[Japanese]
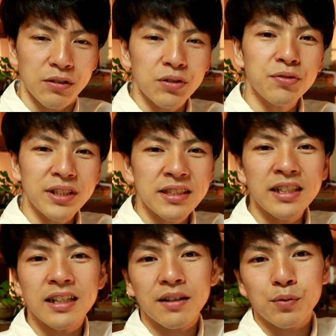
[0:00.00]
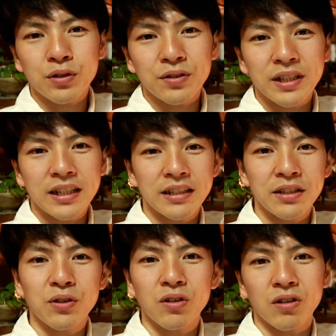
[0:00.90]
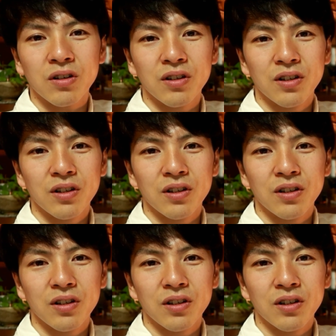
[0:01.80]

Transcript: この2つが僕の中での